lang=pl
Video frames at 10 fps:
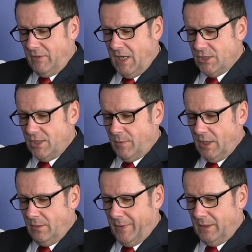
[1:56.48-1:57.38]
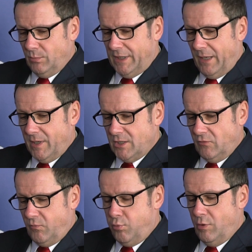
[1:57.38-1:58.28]
wyjaśniam, kiedy pani była najbardziej
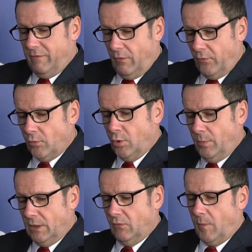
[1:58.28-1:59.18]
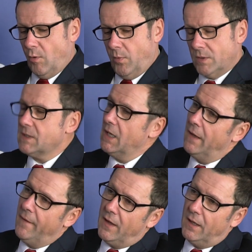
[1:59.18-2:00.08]
wpływową kobietą w Małopolsce.
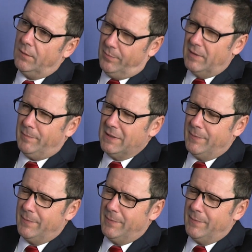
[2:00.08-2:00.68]
E, pani